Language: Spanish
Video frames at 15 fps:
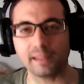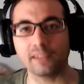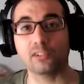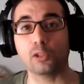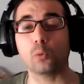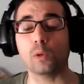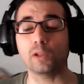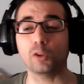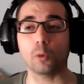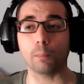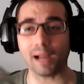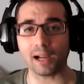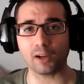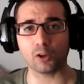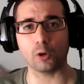estoy jugando
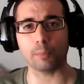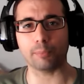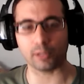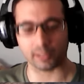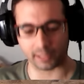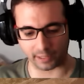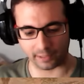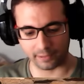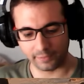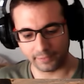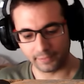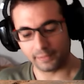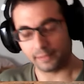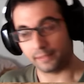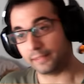manco porque
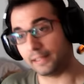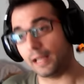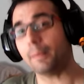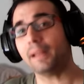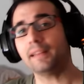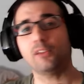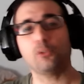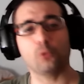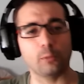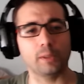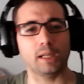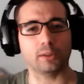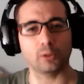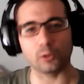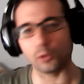ya me han
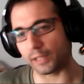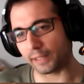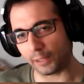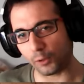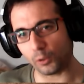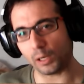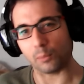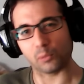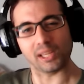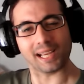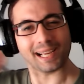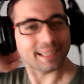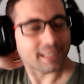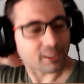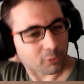descubierto lo que tengo en la
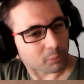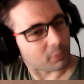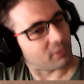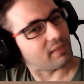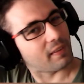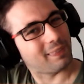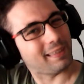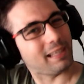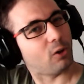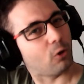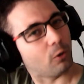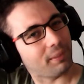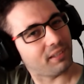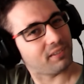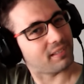muñeca después de
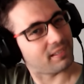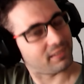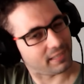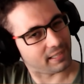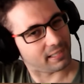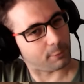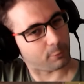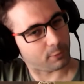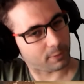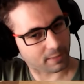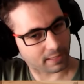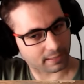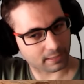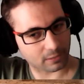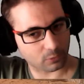5 meses que llevo de
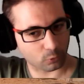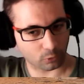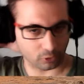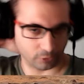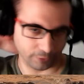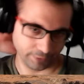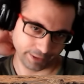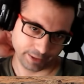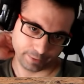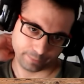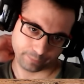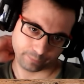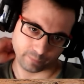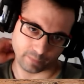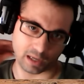baja del curro,
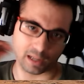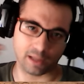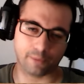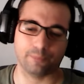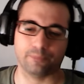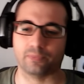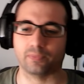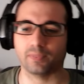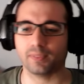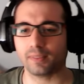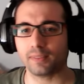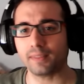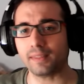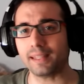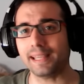¿vale?
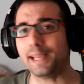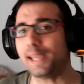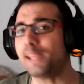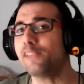¿Y qué